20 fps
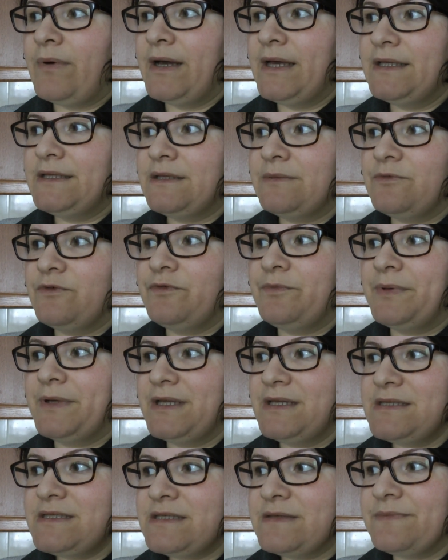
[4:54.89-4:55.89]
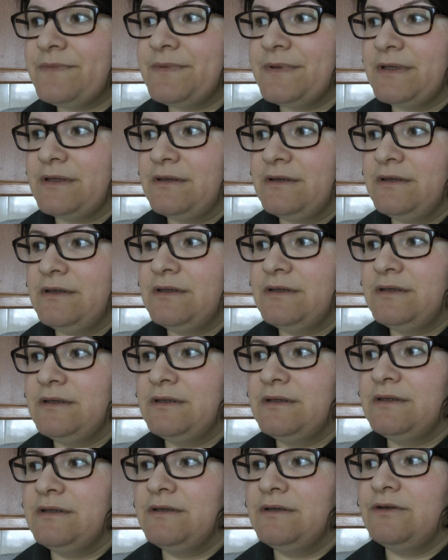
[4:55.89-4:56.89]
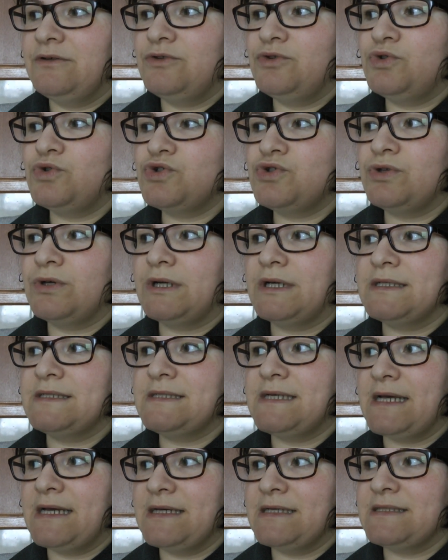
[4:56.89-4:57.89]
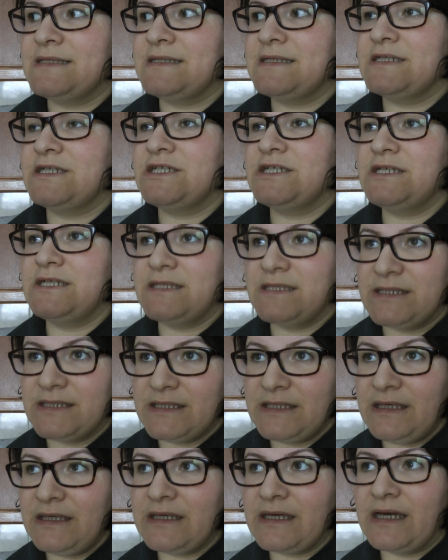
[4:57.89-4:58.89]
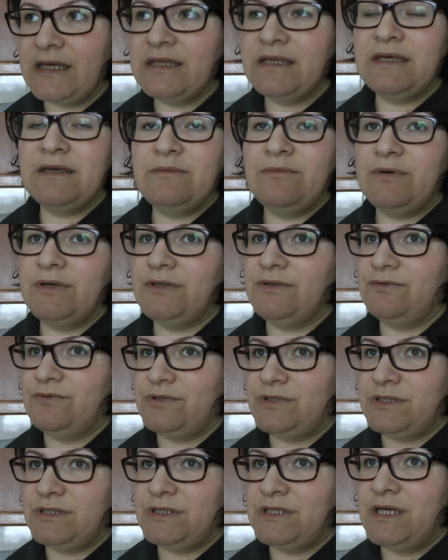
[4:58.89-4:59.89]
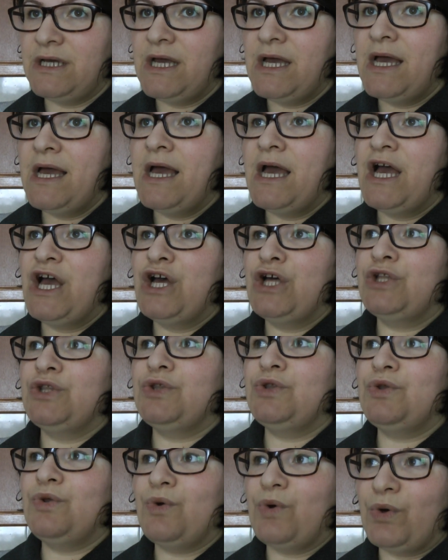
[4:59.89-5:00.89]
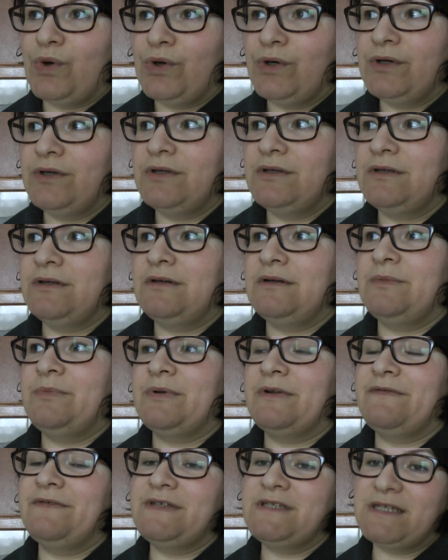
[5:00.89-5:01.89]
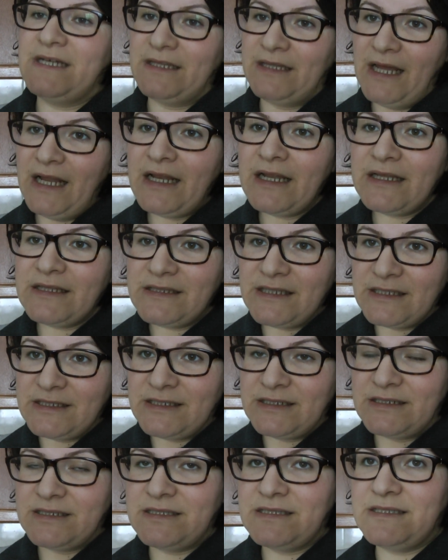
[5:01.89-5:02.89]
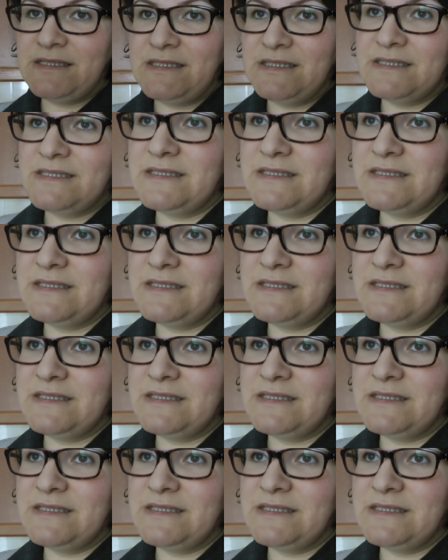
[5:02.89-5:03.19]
Поэтому, в принципе, то, что касается жизни, я не боюсь. Но э, профессиональной деятельности,